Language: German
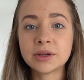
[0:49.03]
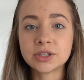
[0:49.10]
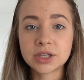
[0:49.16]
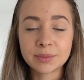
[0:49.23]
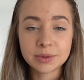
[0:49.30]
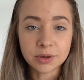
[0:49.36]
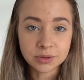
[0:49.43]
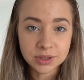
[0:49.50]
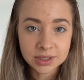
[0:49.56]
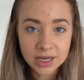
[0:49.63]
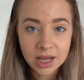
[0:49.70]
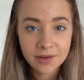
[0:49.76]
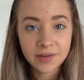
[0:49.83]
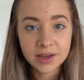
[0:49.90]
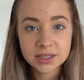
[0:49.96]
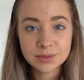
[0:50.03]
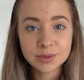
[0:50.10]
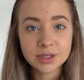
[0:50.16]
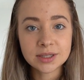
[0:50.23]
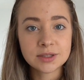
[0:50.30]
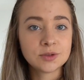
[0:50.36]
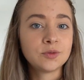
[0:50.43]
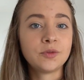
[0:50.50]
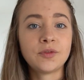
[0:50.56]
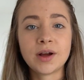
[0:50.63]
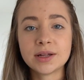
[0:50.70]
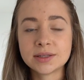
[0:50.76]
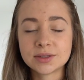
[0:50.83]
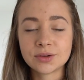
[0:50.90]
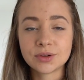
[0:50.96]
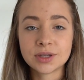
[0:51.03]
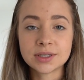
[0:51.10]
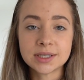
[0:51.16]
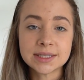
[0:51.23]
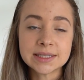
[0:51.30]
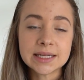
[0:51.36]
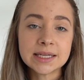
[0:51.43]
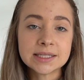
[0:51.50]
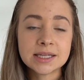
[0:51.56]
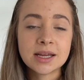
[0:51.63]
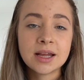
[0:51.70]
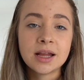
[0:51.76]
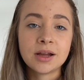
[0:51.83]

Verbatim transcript: Da schreibe ich auch die Nährwerte mit dazu, falls es euch interessiert.